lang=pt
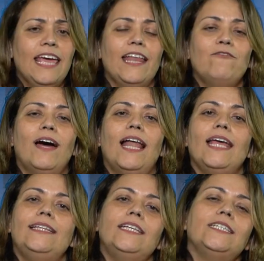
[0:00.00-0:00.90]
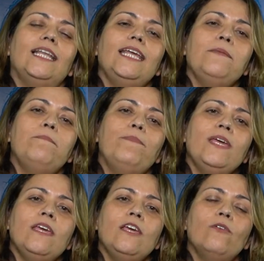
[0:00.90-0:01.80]
Ele vai lá e deixa
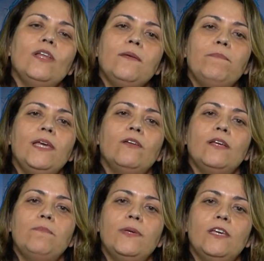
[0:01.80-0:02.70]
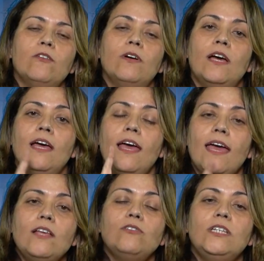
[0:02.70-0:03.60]
limpinho, limpinho, limpinho.
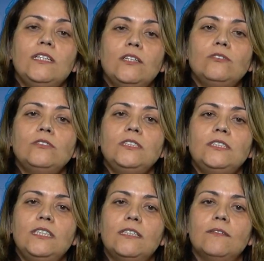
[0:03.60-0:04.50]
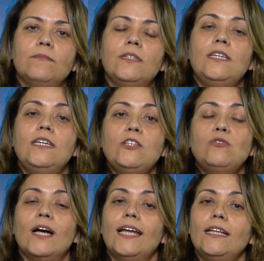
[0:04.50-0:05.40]
É isso que Deus nos ensina. E
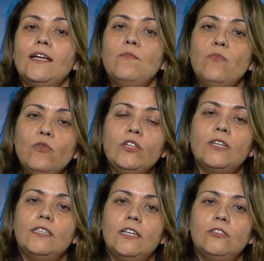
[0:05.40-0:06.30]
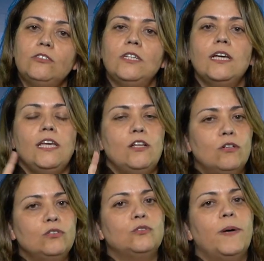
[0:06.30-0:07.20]
isso agrada muito a Deus. E
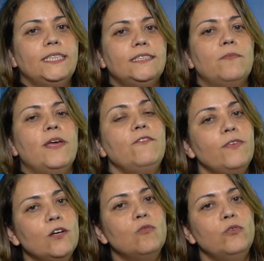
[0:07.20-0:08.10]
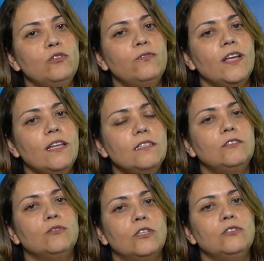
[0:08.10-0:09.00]
nossos pais também ficam muito
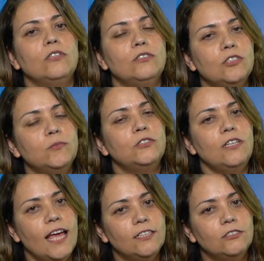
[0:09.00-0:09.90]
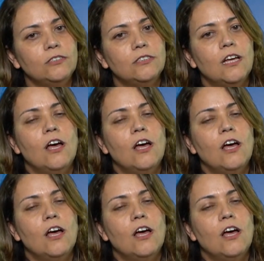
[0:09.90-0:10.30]
felizes quando nós somos honestos.